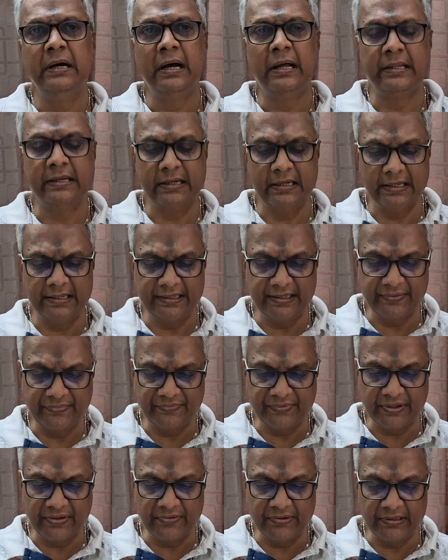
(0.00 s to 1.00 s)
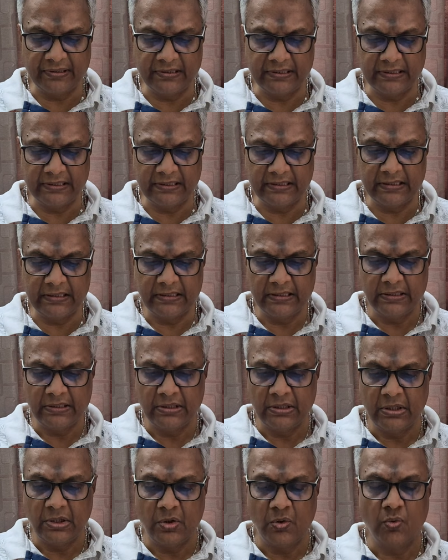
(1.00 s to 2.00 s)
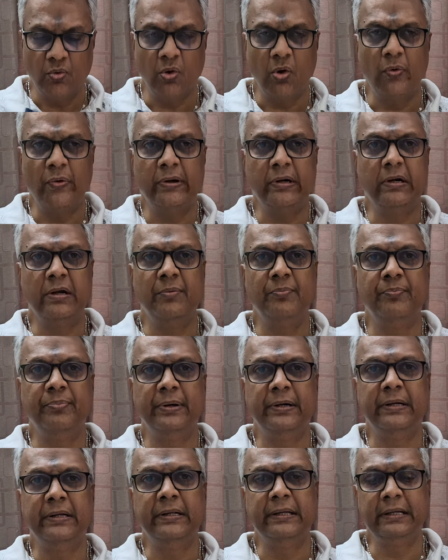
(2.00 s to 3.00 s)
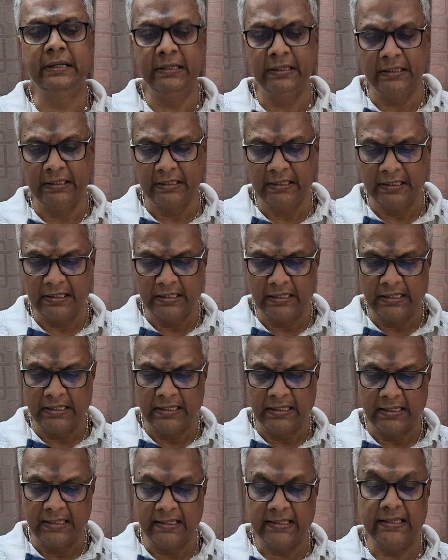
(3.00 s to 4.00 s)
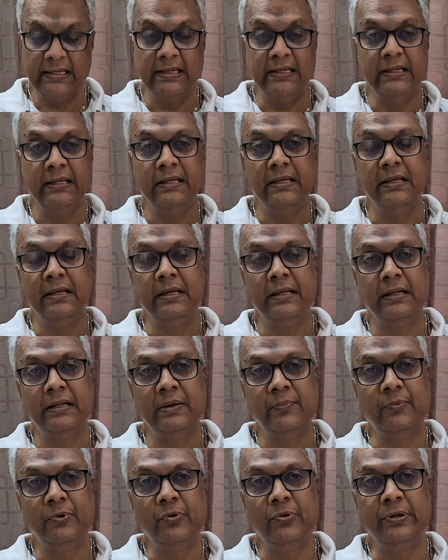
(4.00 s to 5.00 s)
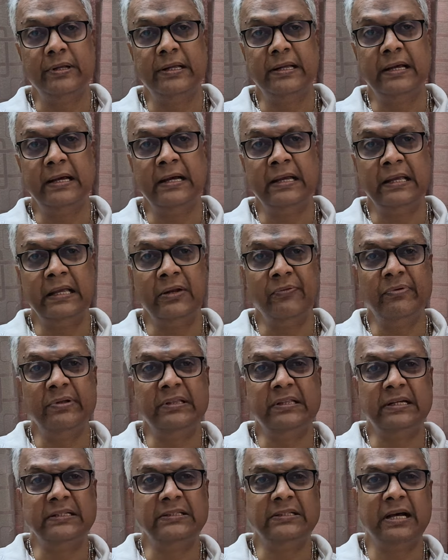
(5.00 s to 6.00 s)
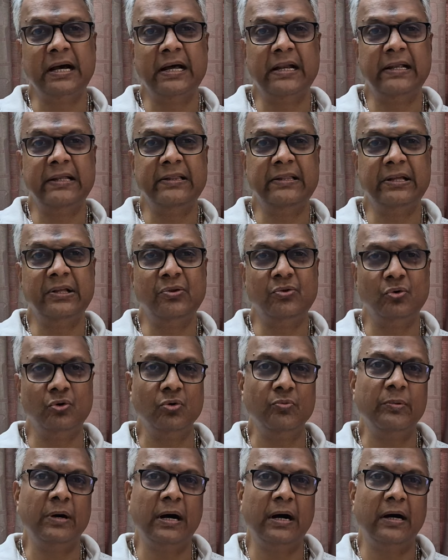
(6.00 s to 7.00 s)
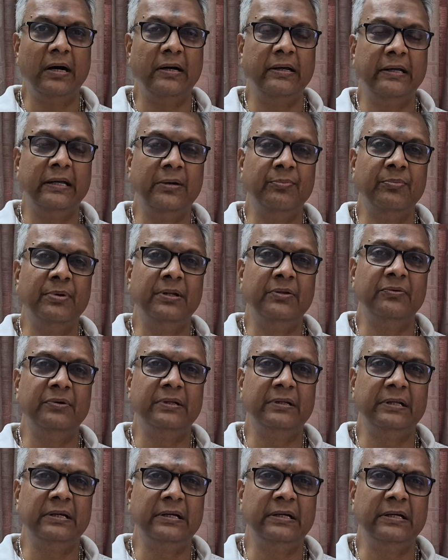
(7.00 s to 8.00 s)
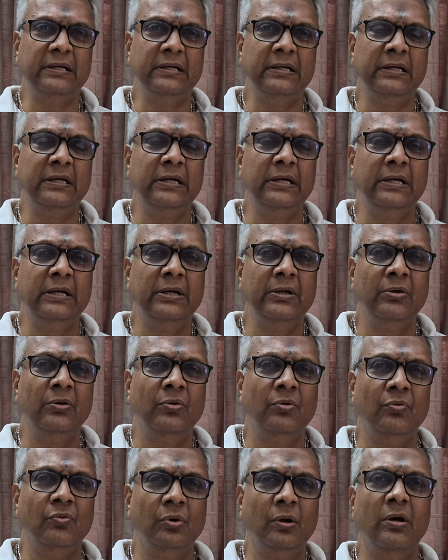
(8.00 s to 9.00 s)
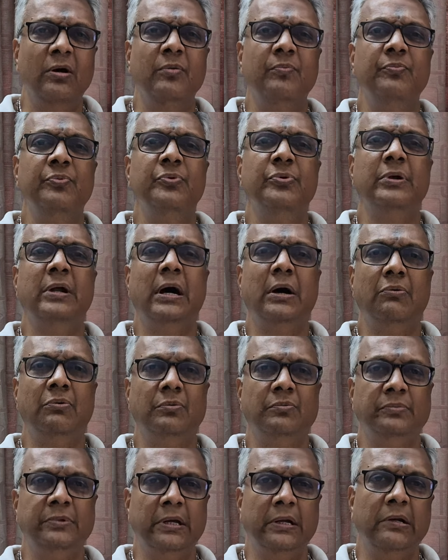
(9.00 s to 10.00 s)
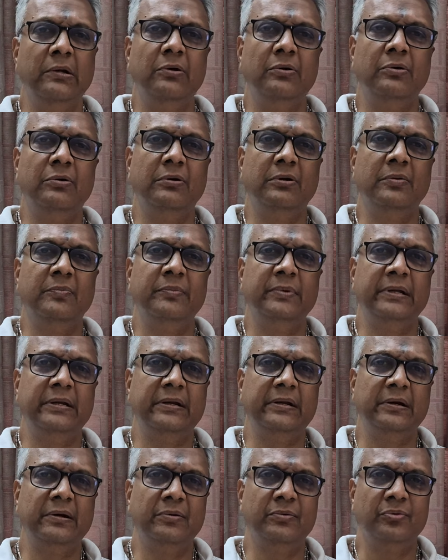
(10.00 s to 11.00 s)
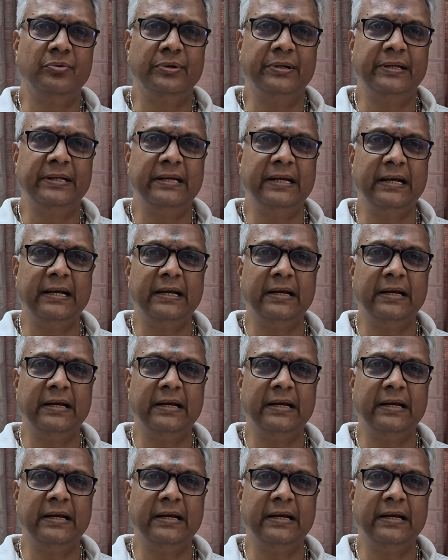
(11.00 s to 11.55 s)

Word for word: அதனால் நிஃப்டி வந்து ஓவர் கம் பண்ணி எதை நம்மளுடைய இருபத்தஞ்சாயிரத்தை தொடுமா என்பது வந்து உலகம் பூராவும் எல்லோருக்கும் இருக்கக்கூடிய